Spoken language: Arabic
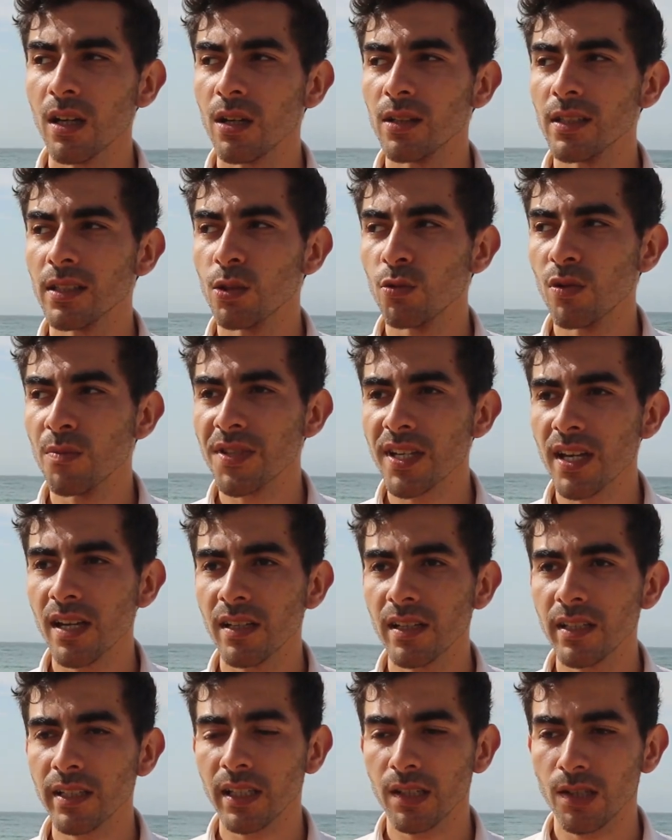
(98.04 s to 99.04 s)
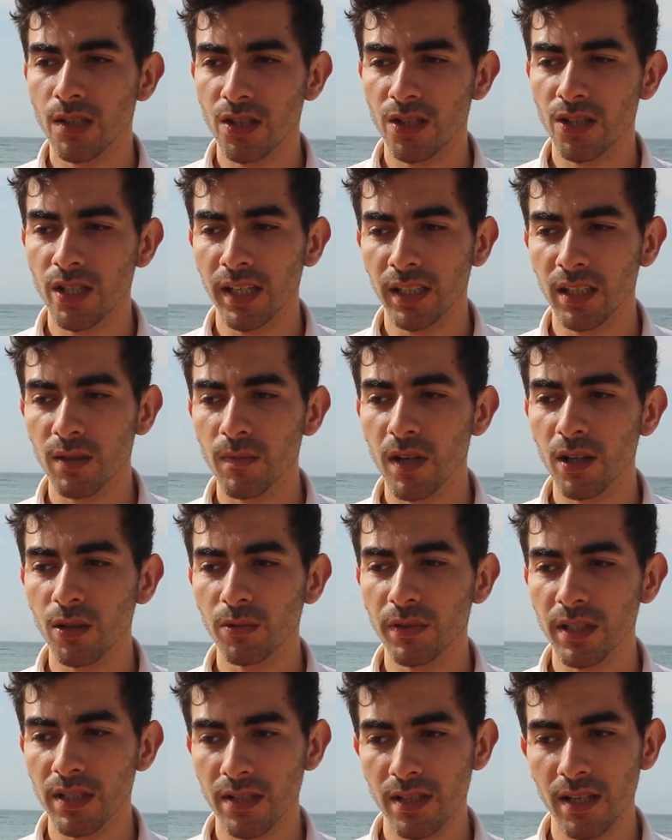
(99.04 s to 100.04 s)
هو مساله اللي كتشجع كما
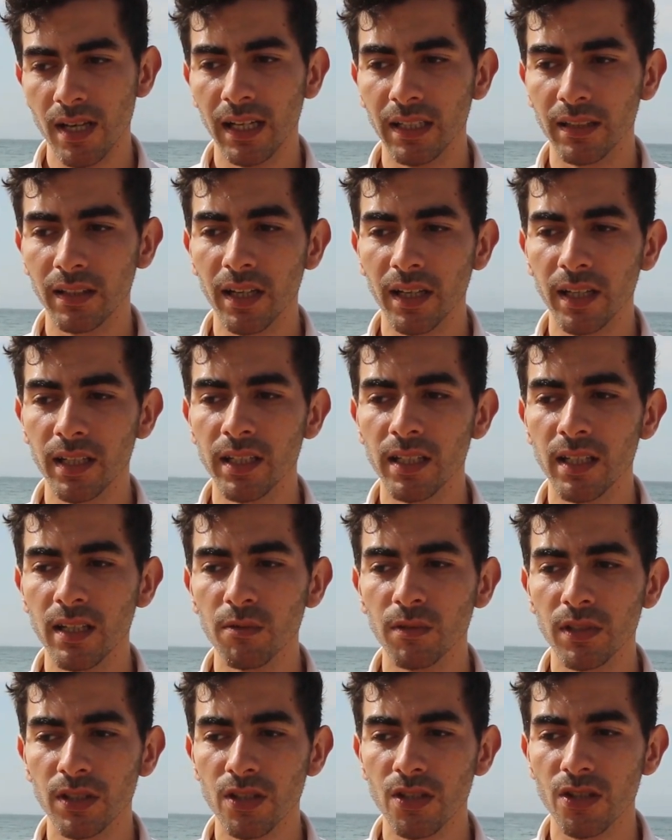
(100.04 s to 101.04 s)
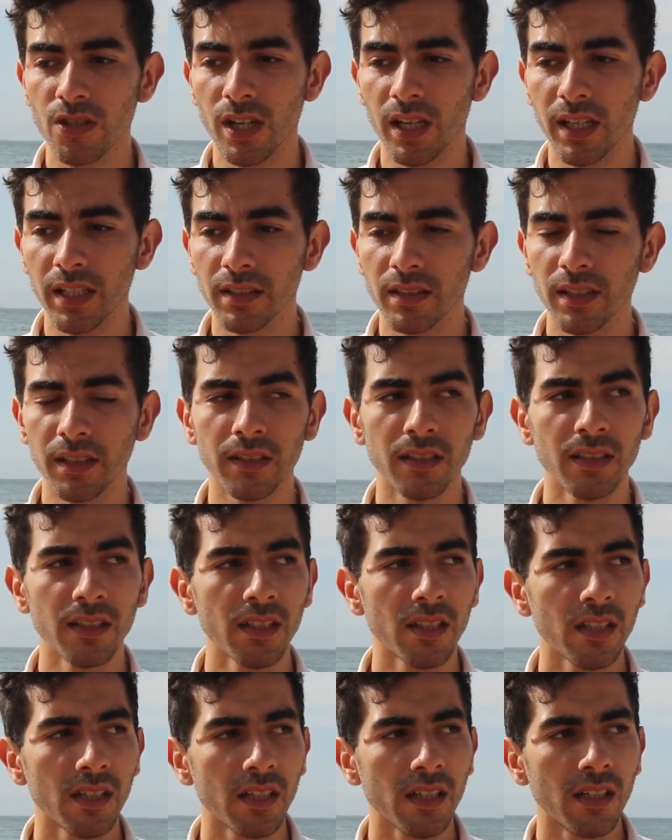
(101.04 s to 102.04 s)
قلنا السياحه الداخليه وكتشجع ايضا
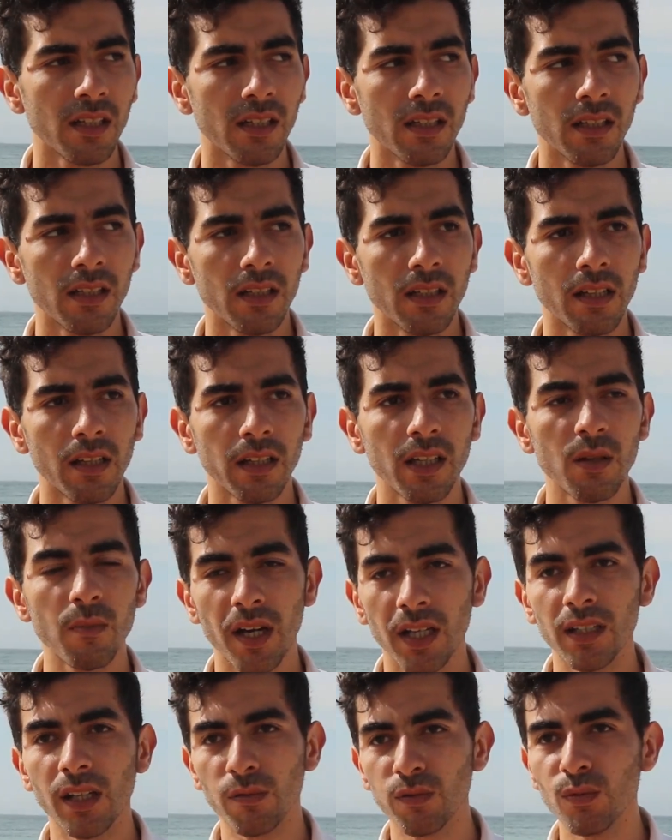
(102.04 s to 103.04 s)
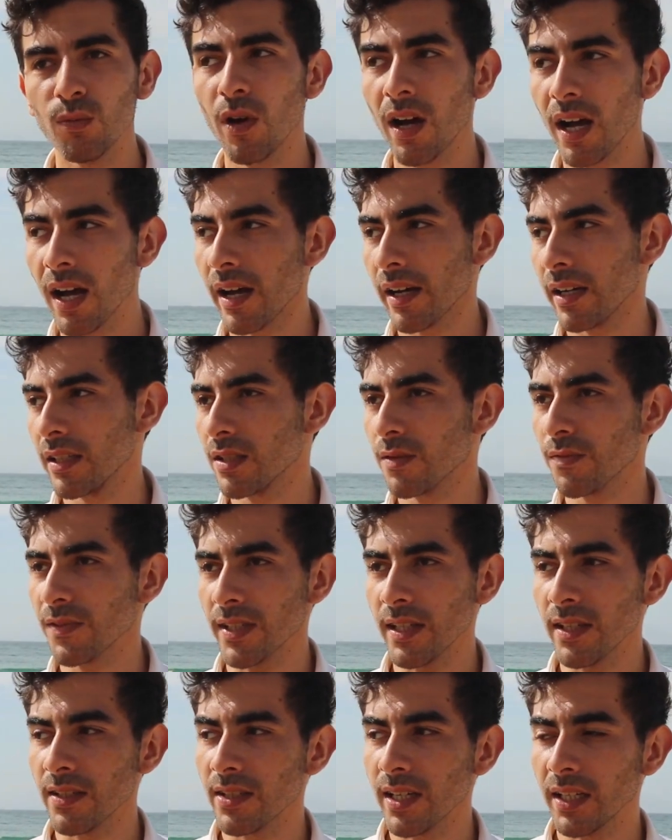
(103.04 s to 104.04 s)
آه، كما كنعرفوا مؤخرا
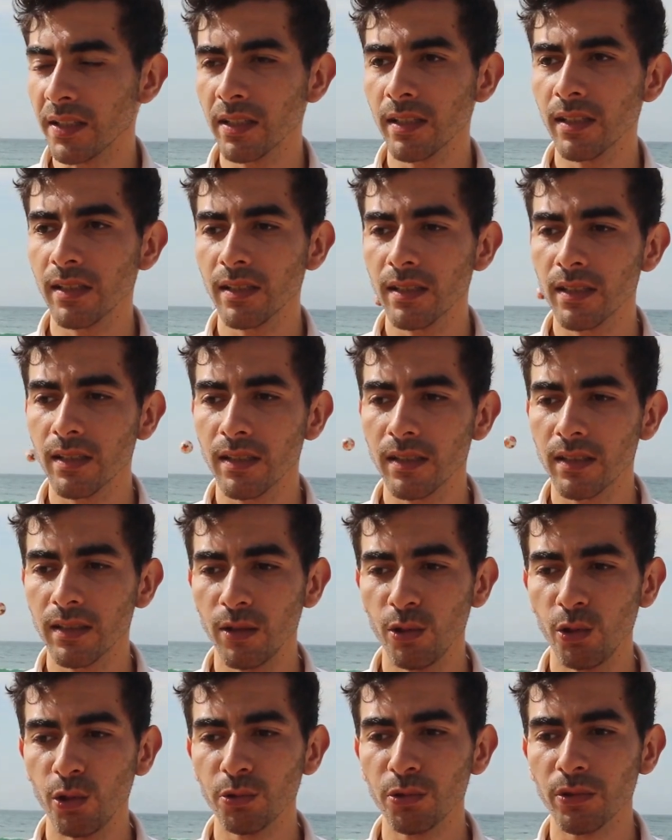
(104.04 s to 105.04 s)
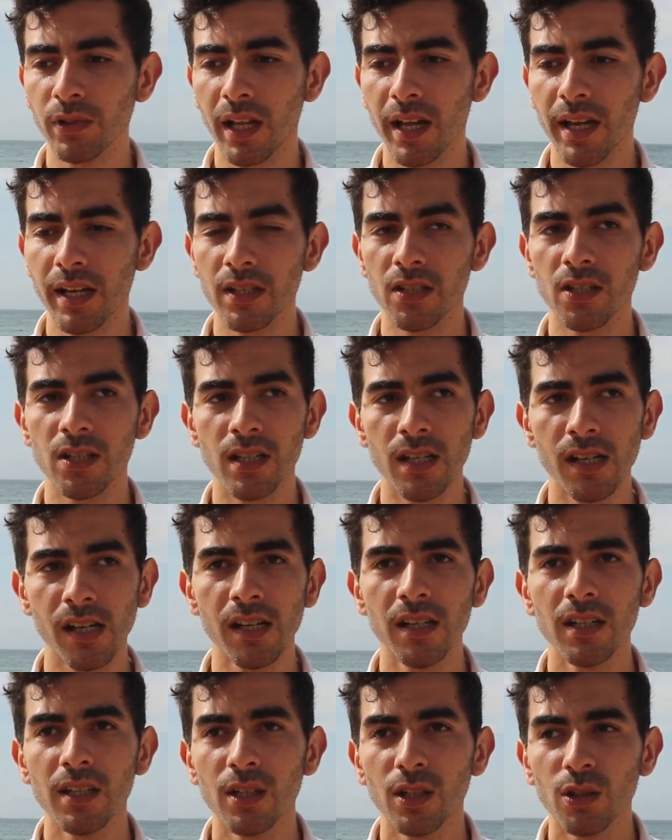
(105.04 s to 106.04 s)
تفتحت يعني الحدود الخارجيه
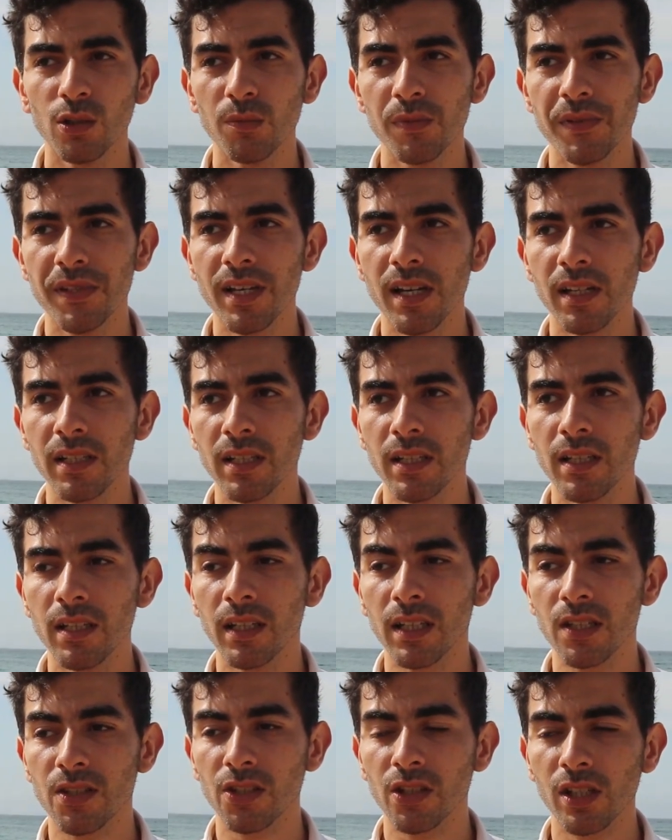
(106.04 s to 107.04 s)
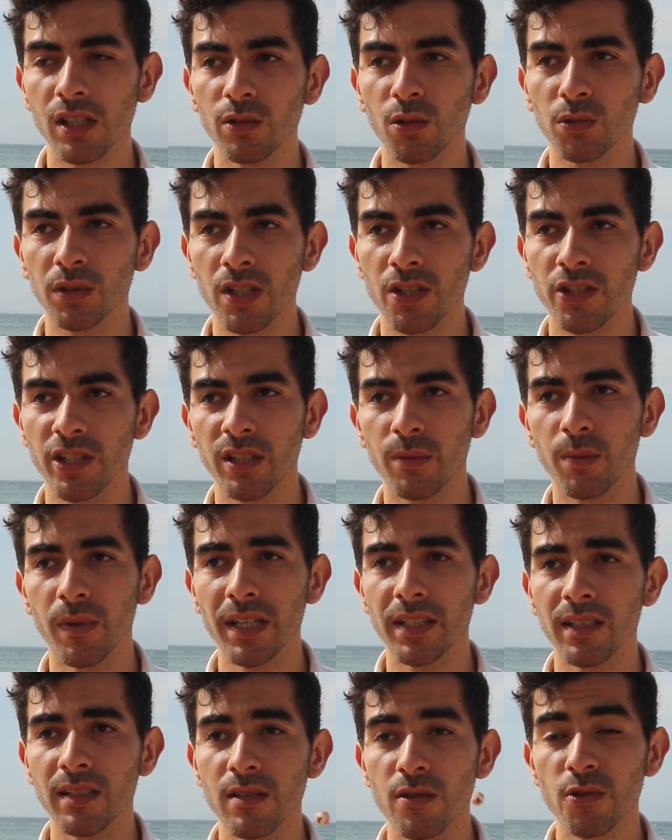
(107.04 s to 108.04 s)
وبالتالي كتشكل نقطه جذب
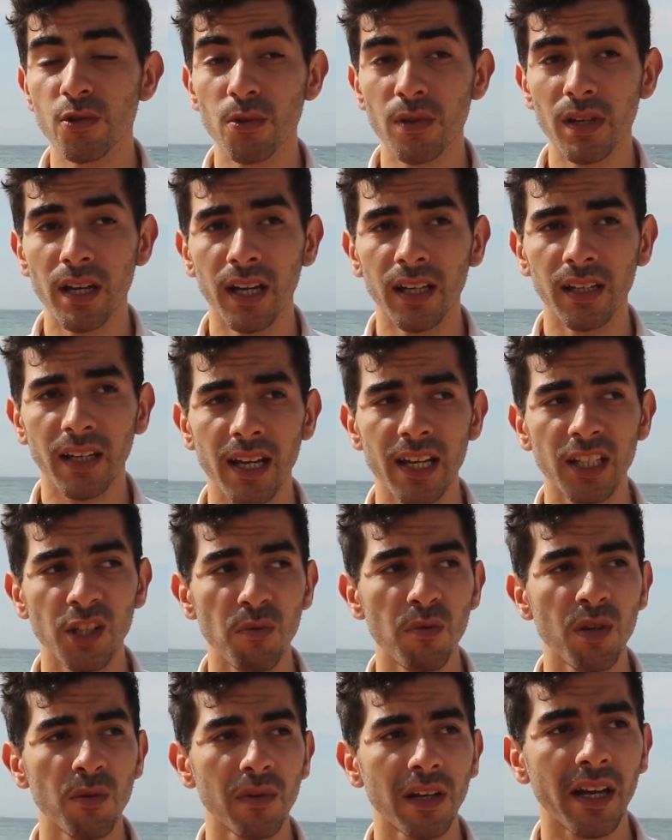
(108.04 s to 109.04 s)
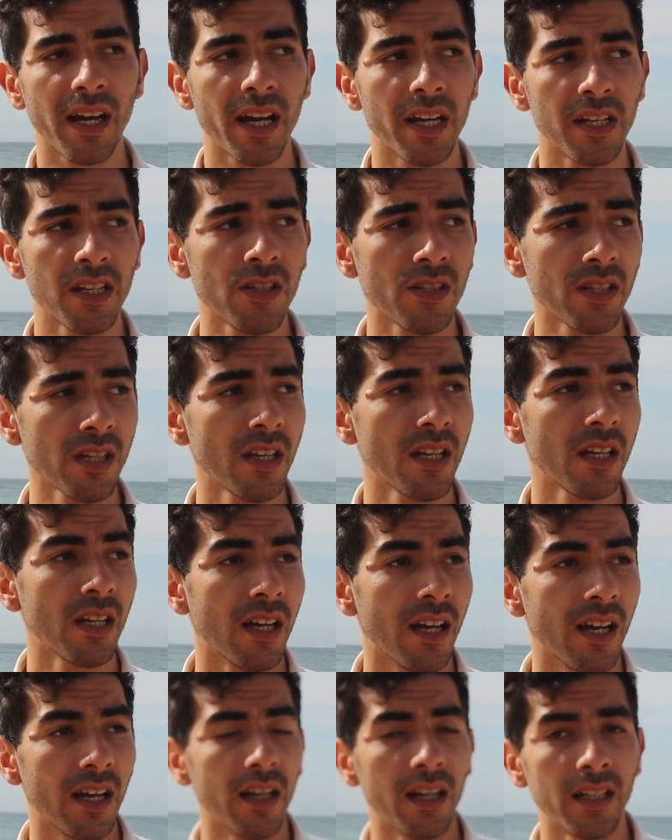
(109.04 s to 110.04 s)
ايضا للسياح القادمين من الخارج
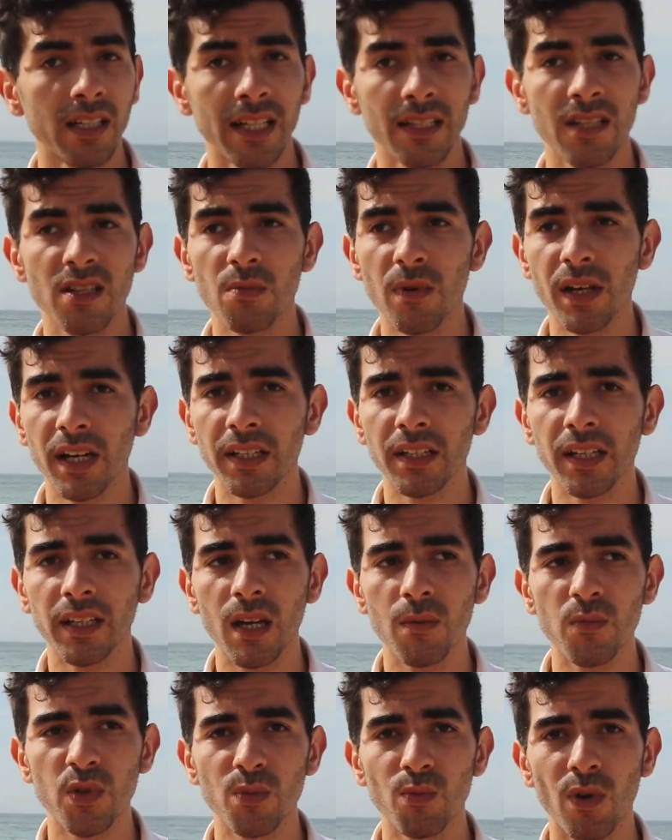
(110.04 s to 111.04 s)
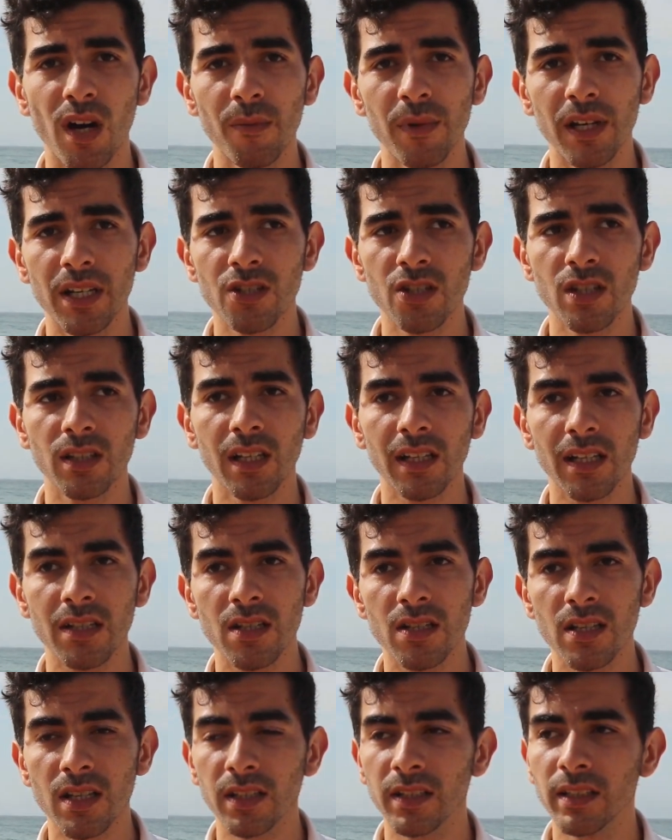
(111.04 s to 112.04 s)
آه، على اعتبار ان كاين مجموعه من الانشطه
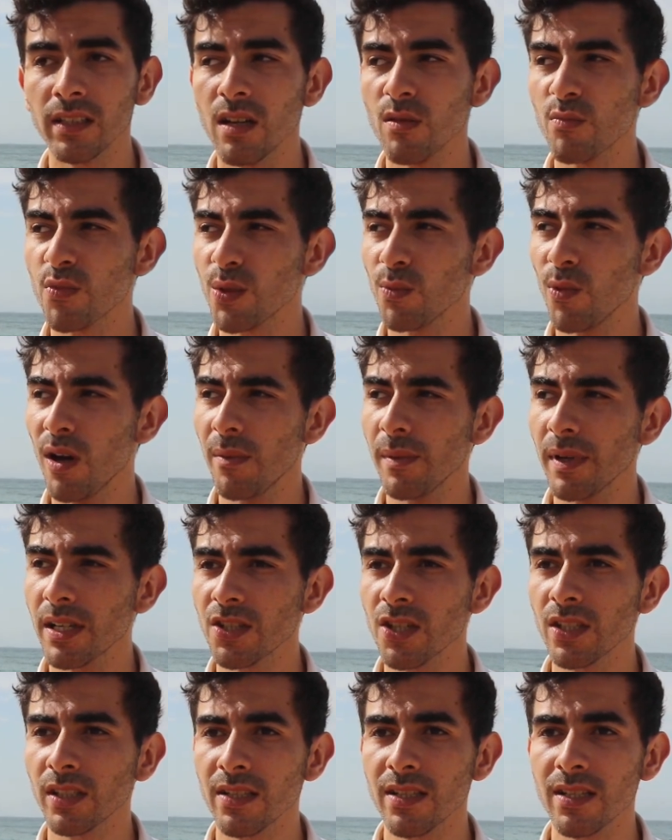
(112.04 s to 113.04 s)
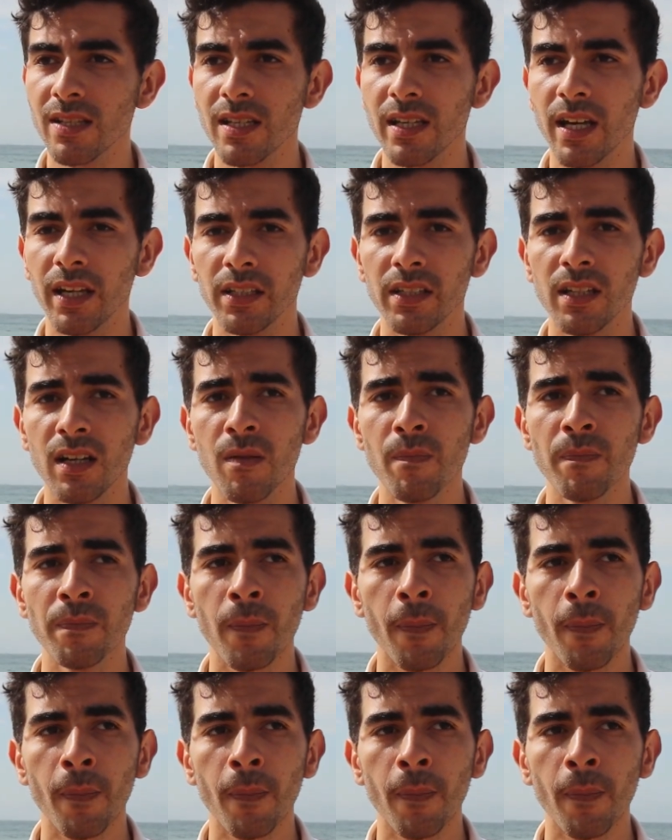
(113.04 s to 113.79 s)
الاقتصاديه ومجموعه من الانشطه السياحيه